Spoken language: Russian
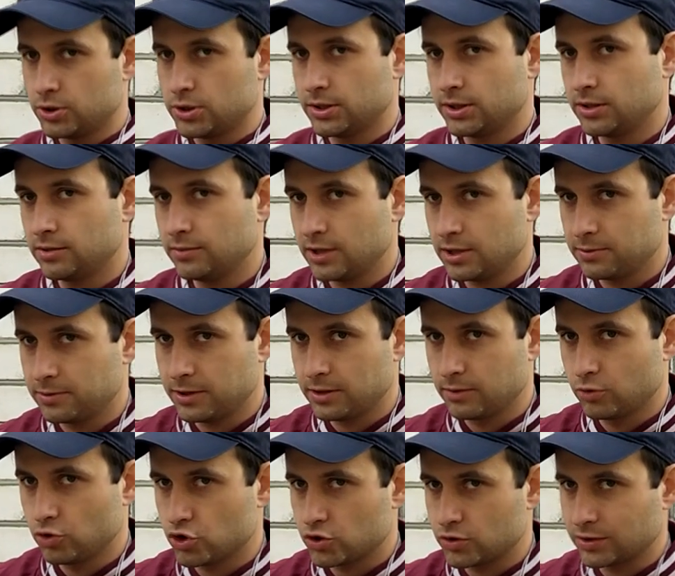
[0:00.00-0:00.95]
будет иметь
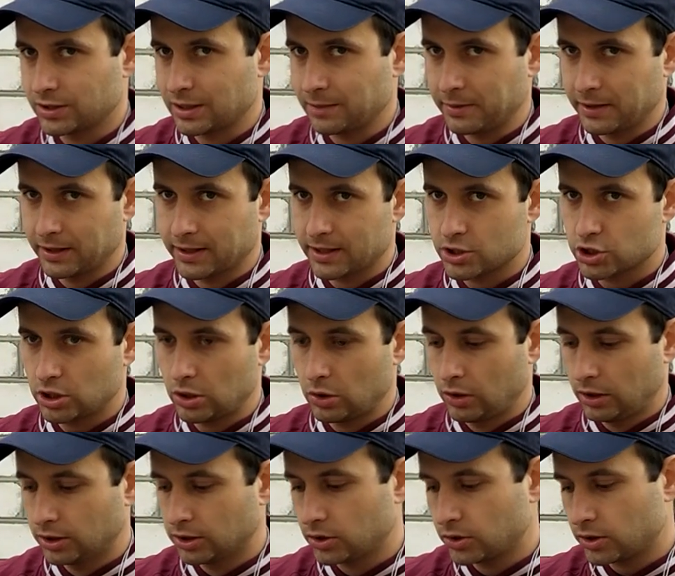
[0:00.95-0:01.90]
преимущество та
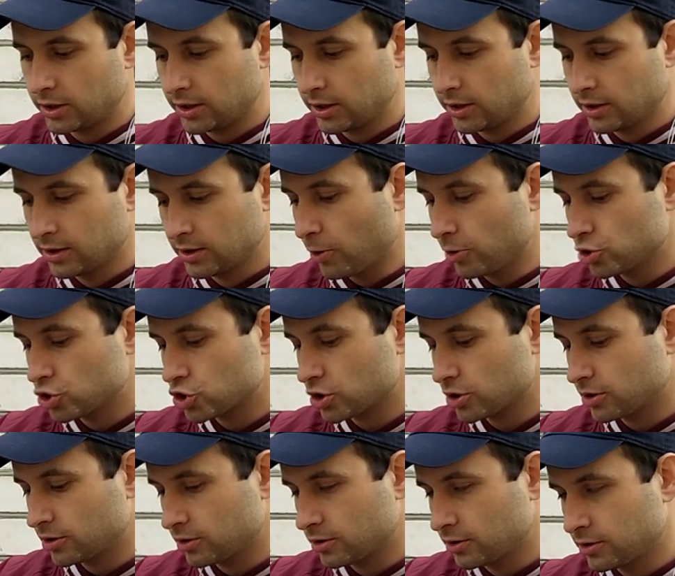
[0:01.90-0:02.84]
покрышка, у которой
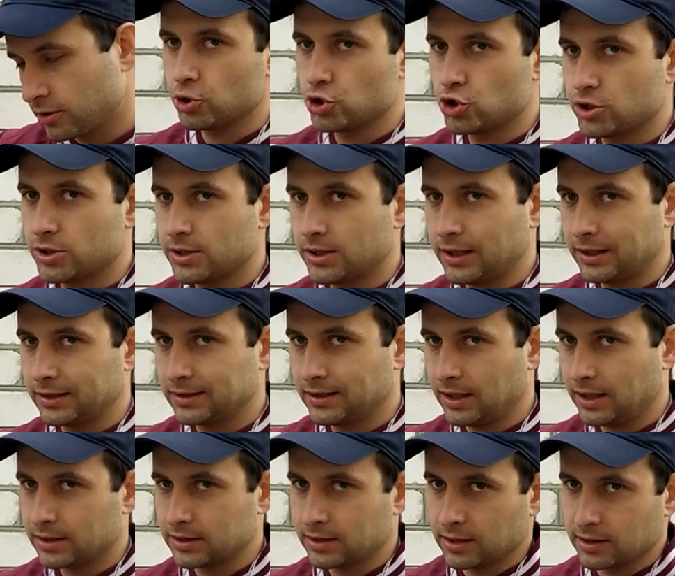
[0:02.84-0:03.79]
больше площади
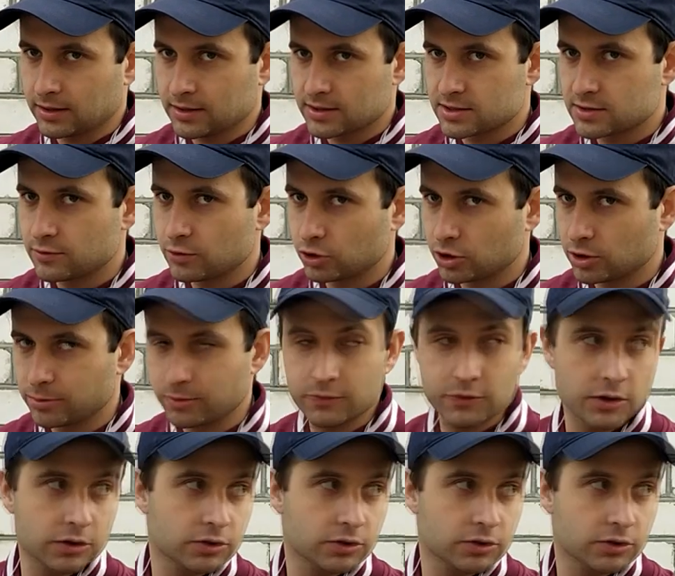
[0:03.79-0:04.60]
контакта с твердой